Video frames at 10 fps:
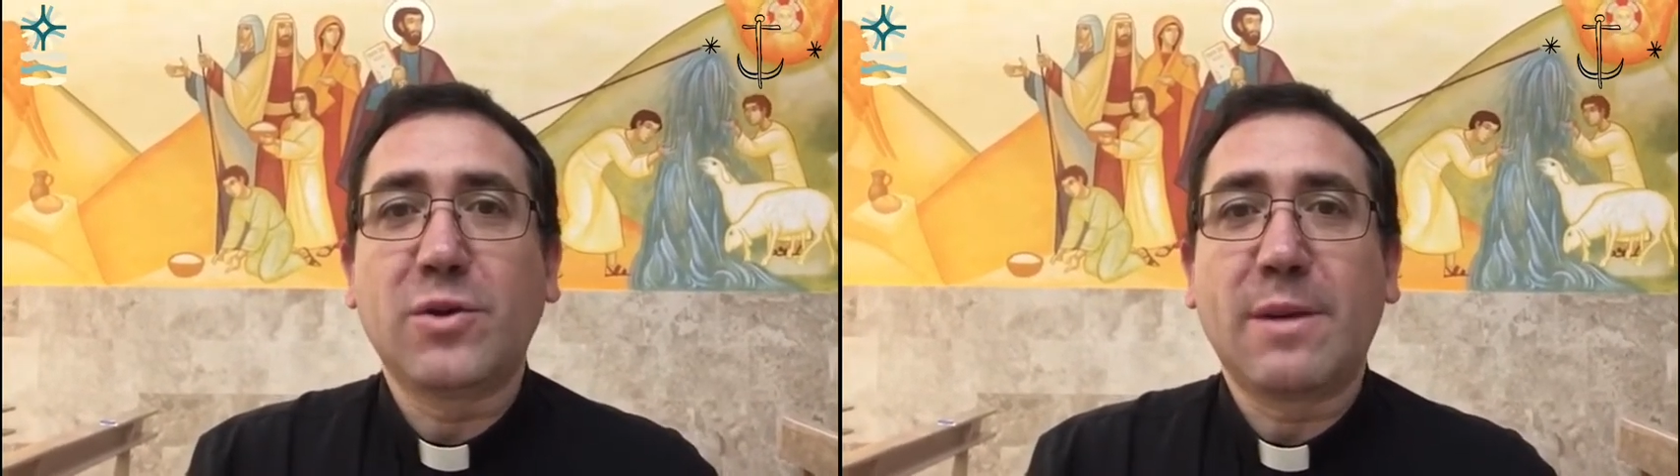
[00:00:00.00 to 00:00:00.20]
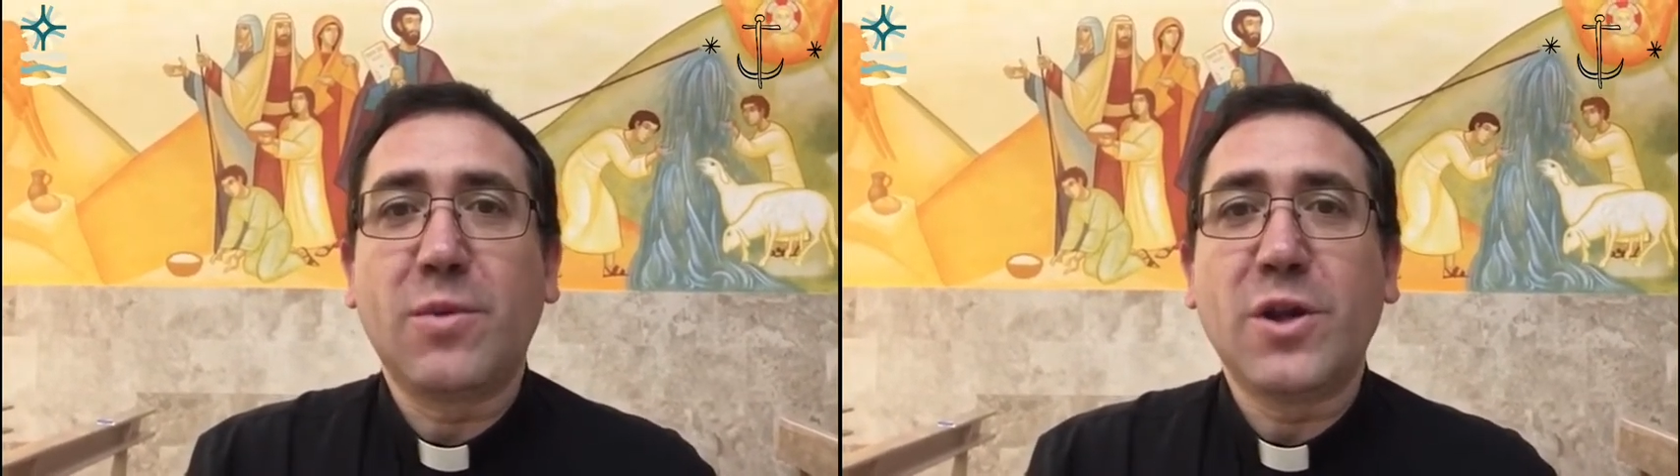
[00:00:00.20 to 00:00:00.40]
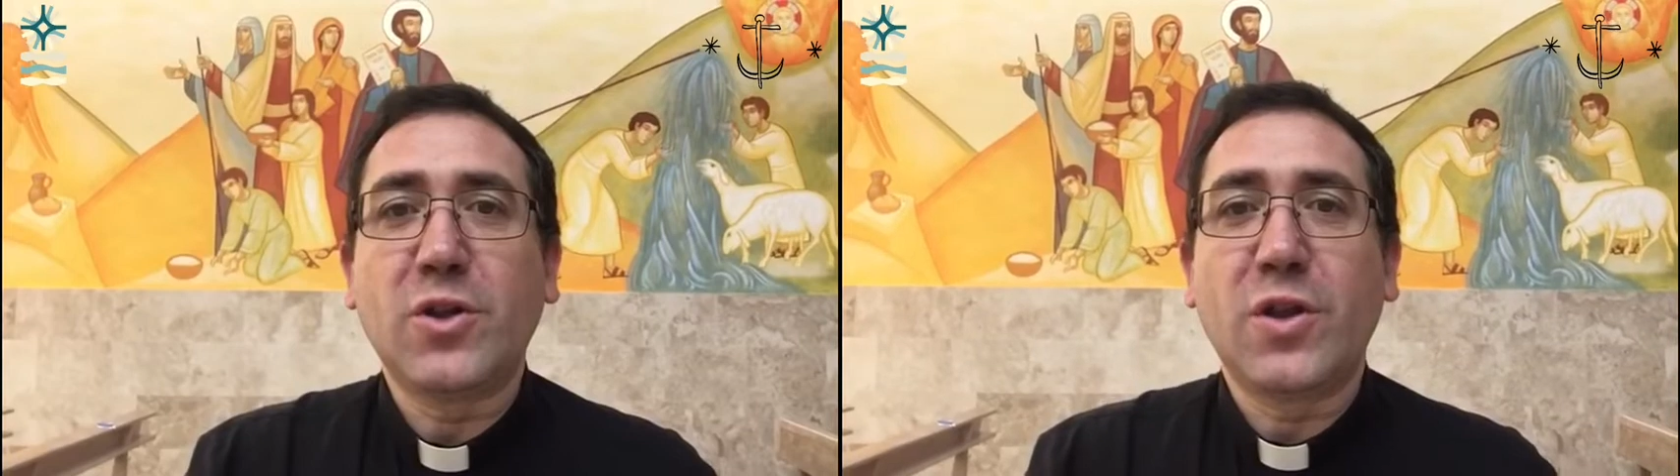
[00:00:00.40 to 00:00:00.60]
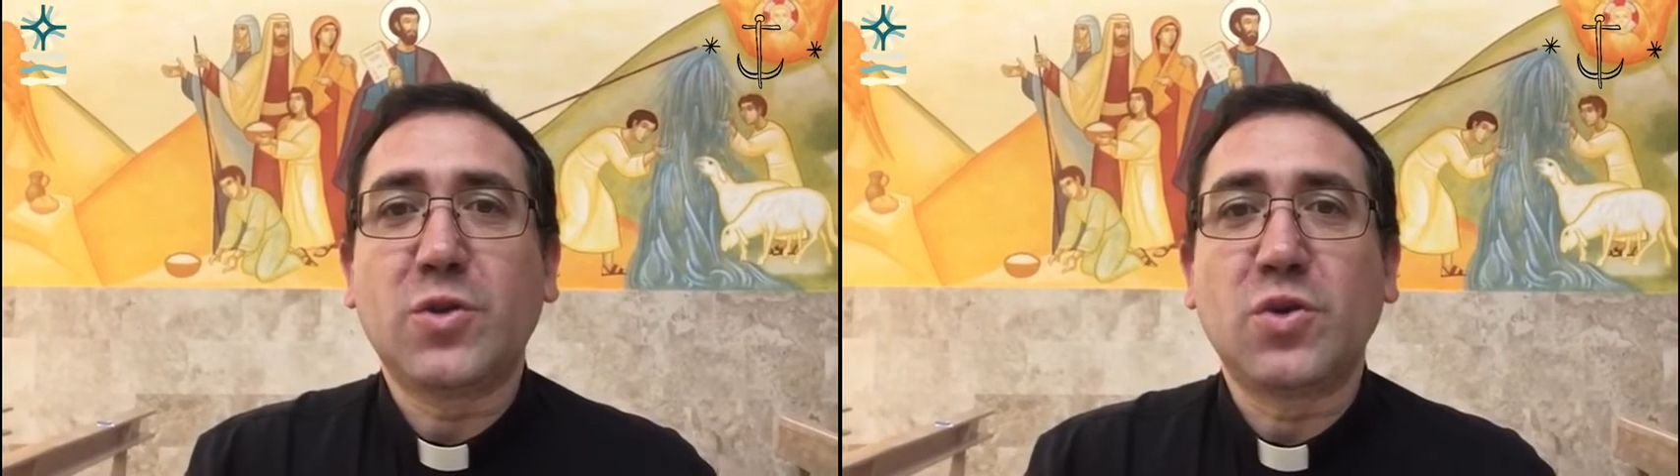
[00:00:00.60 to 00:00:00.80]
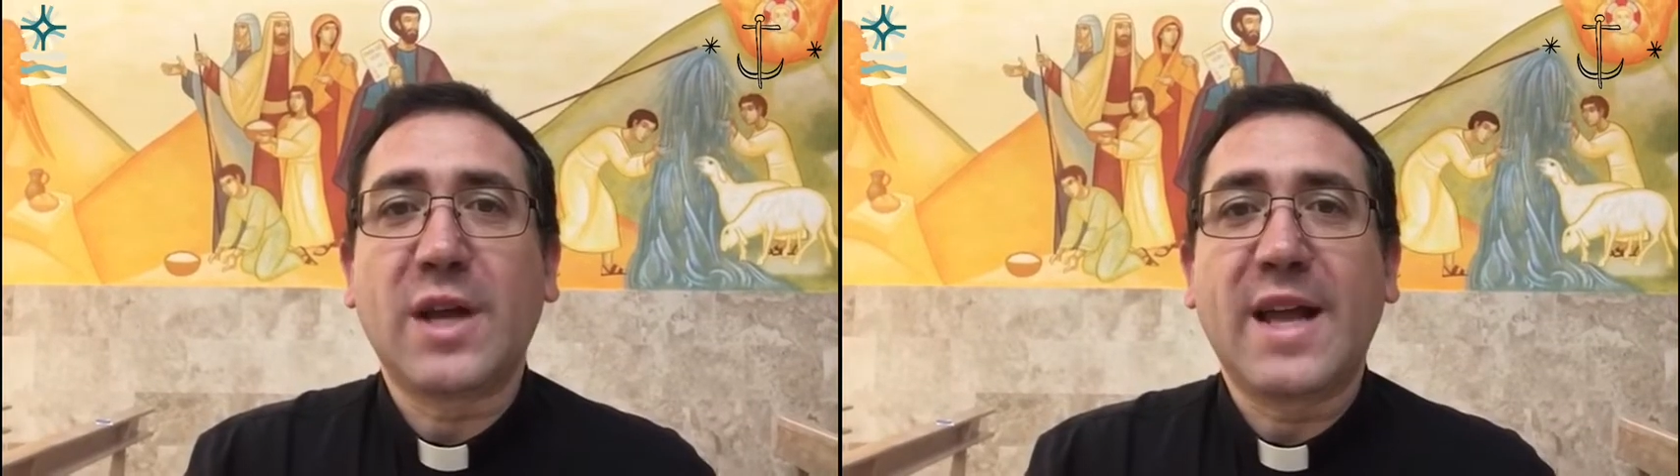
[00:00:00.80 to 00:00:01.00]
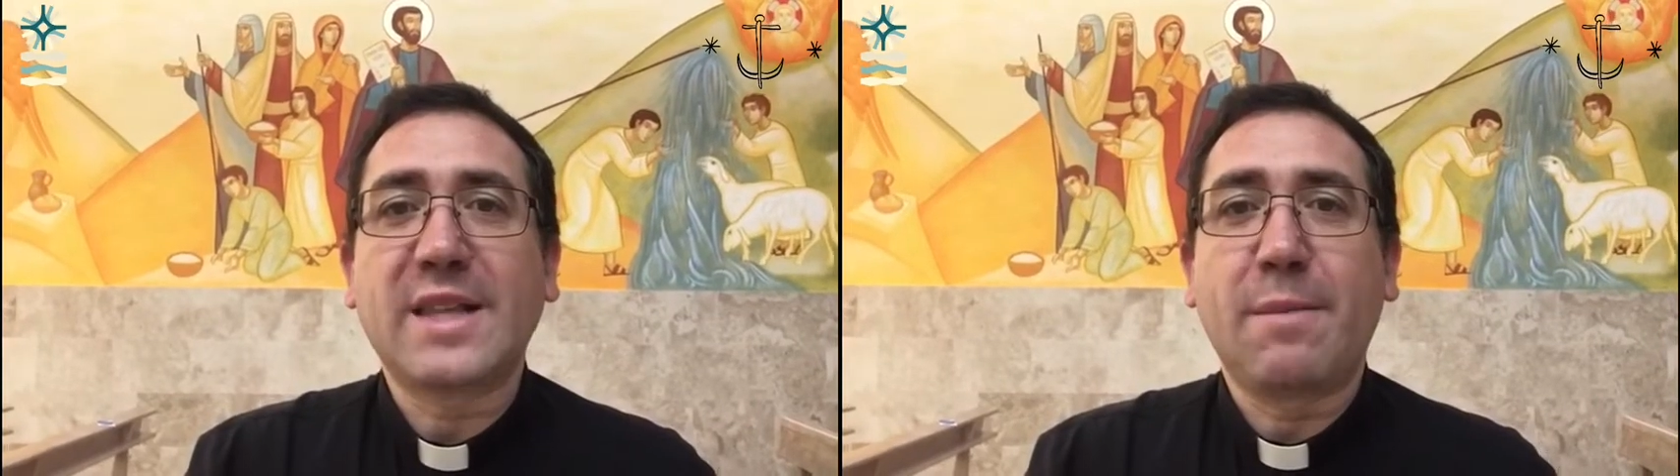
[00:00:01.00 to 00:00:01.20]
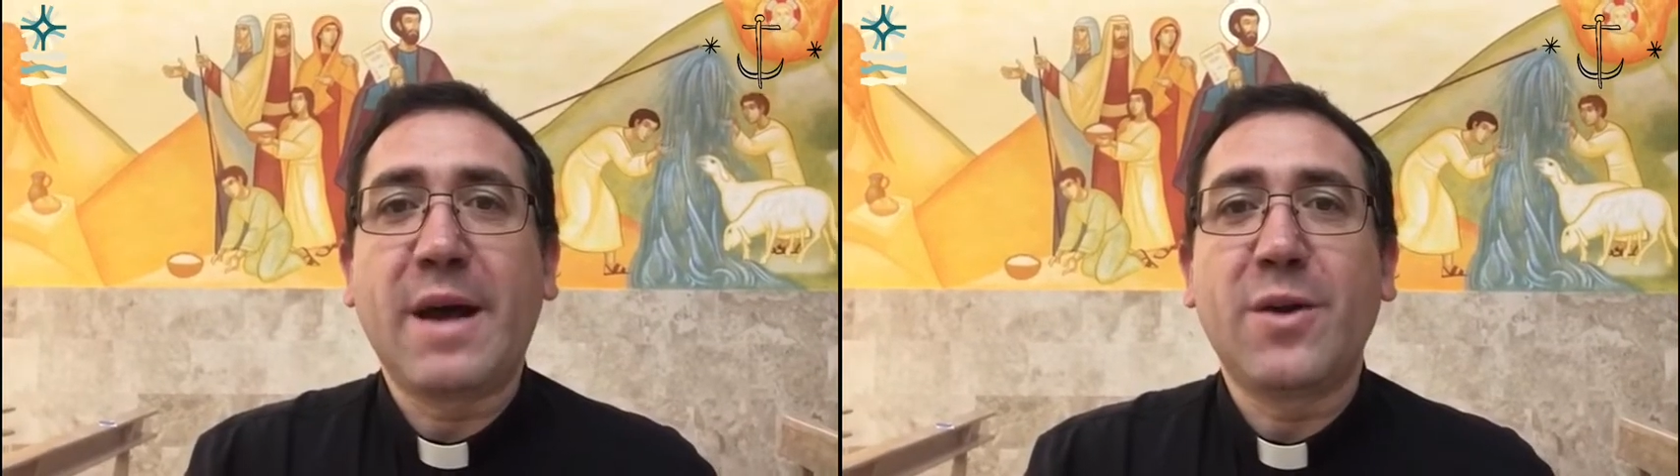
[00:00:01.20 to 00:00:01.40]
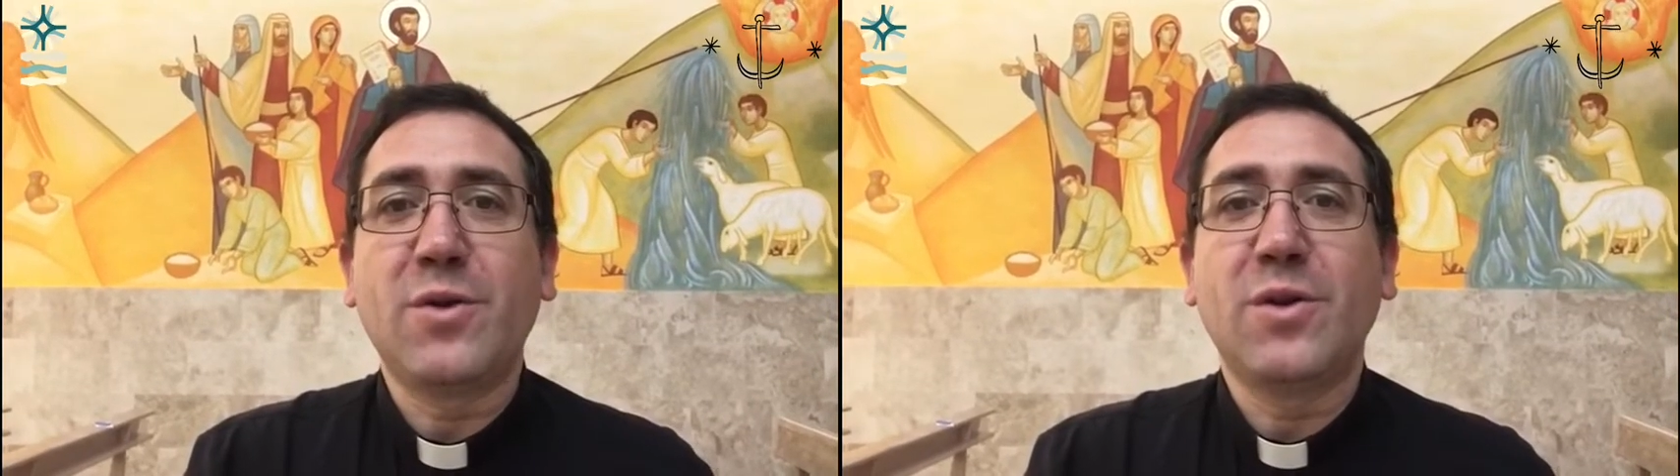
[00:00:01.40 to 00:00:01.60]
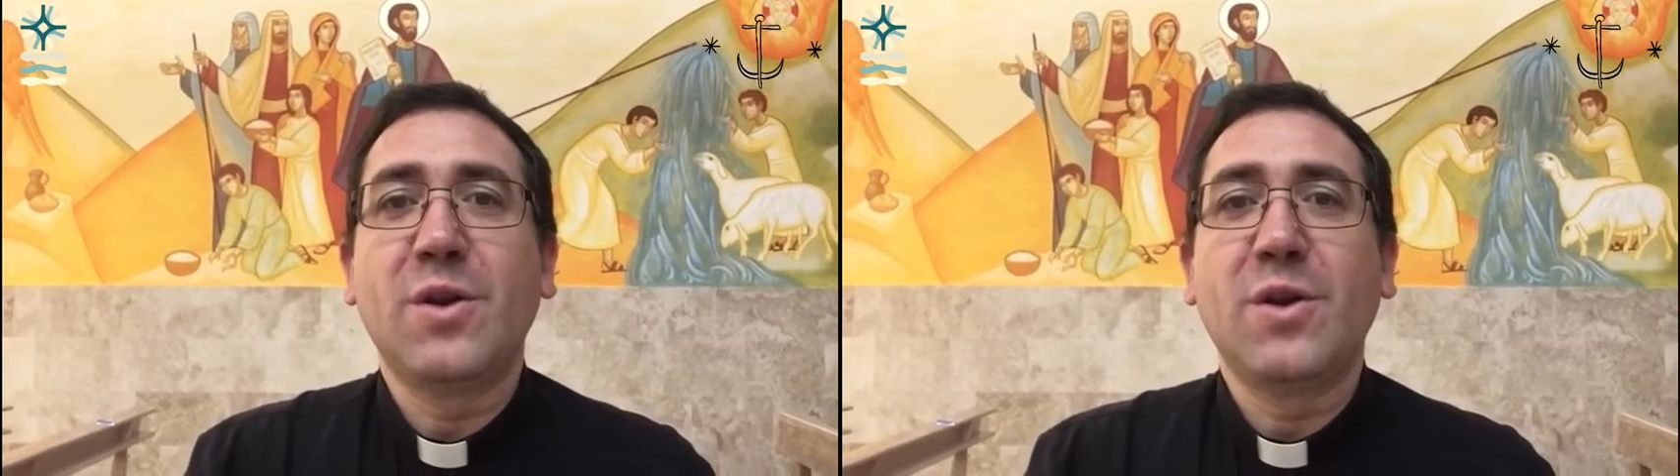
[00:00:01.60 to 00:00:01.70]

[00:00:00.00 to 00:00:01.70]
tan bonito de Susana Tamaro,